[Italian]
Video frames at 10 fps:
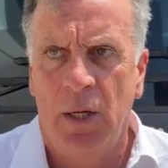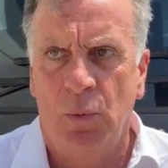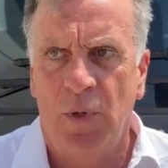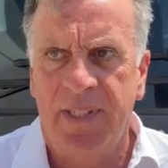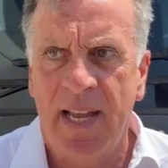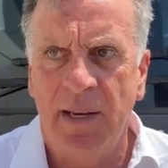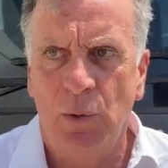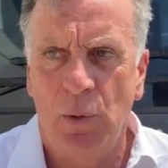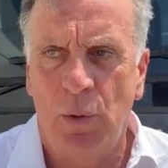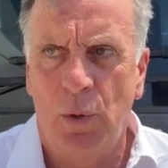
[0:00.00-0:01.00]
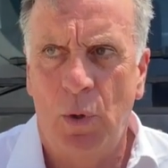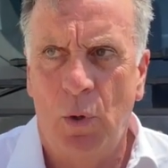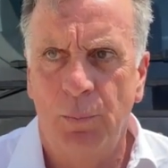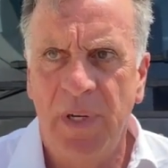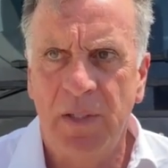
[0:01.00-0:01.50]
Quest'anno
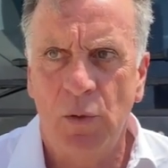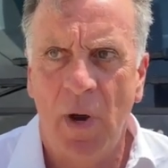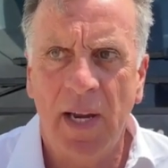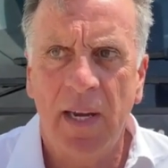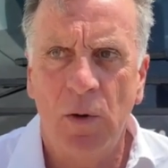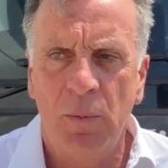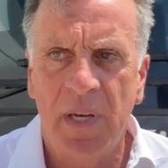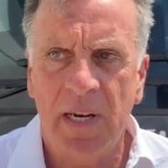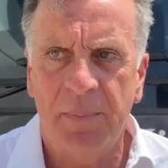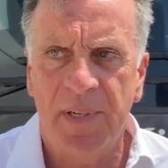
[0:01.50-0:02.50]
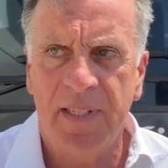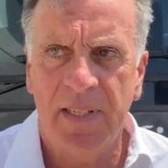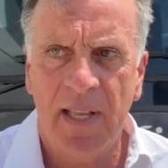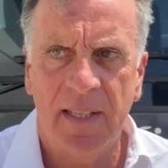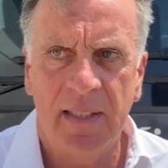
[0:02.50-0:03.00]
ho messo anche come
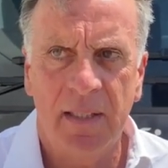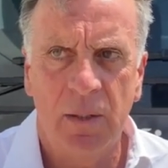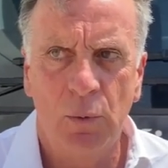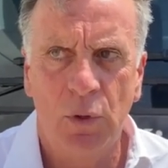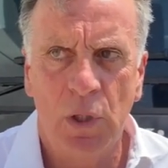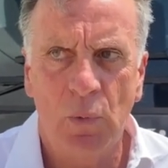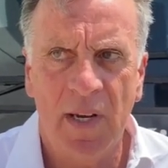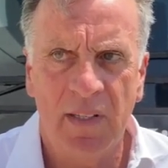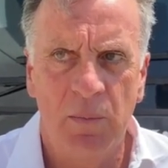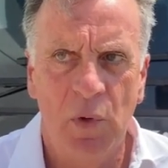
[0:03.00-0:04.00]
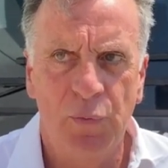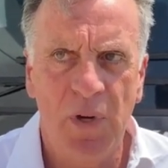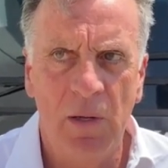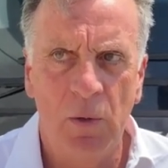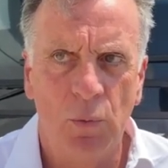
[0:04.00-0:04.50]
rappresentante di tutti quanti mio
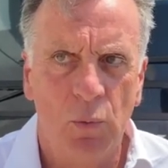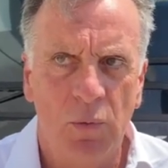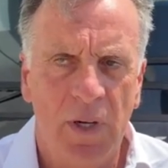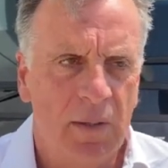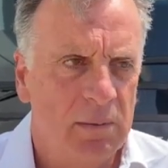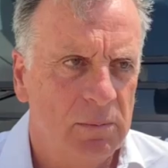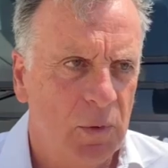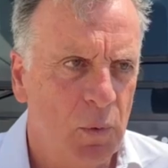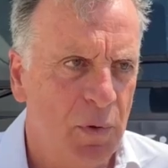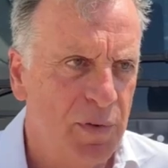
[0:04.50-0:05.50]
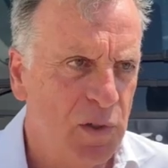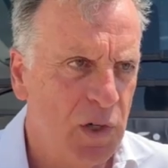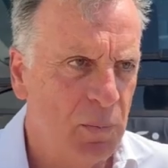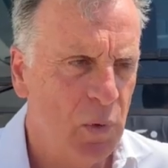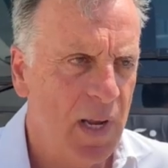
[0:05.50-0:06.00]
figlio, dunque come
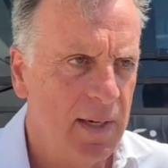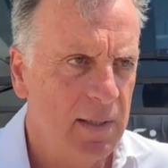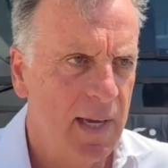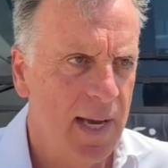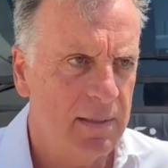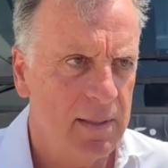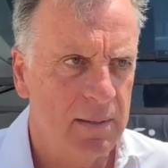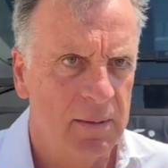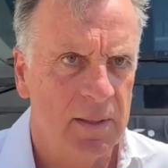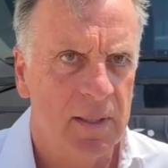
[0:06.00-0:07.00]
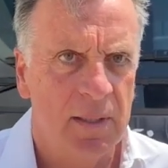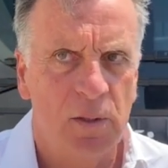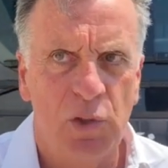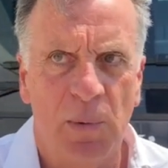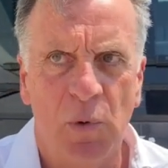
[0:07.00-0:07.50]
faccio a mollare? Anzi,
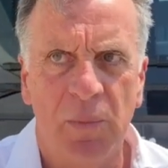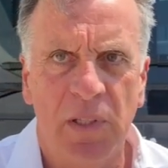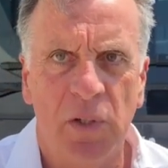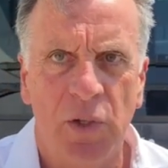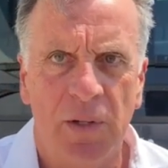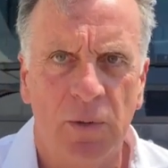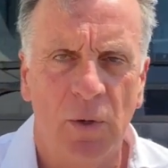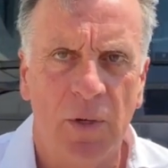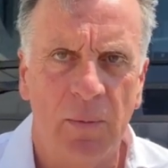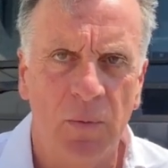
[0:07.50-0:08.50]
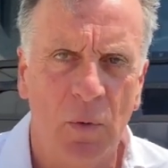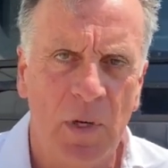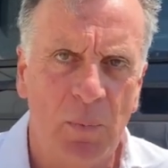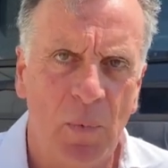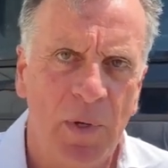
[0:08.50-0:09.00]
diciamo come dice, non,
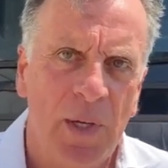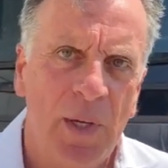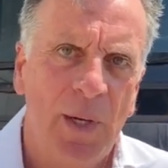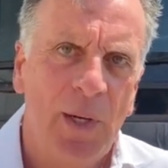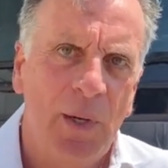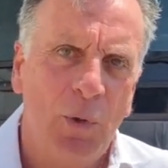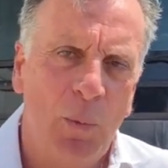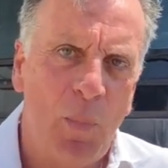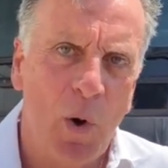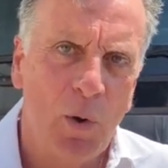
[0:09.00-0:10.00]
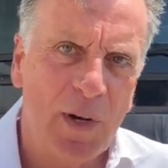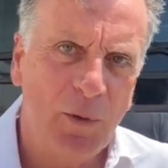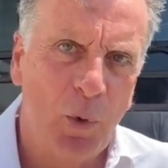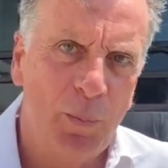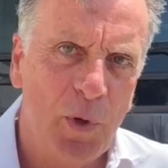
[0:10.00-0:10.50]
non, non mollo,
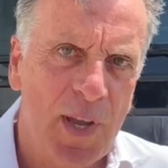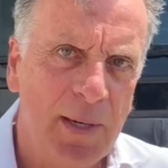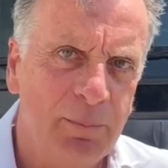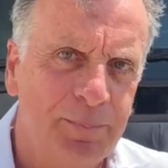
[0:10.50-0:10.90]
raddoppio, dai.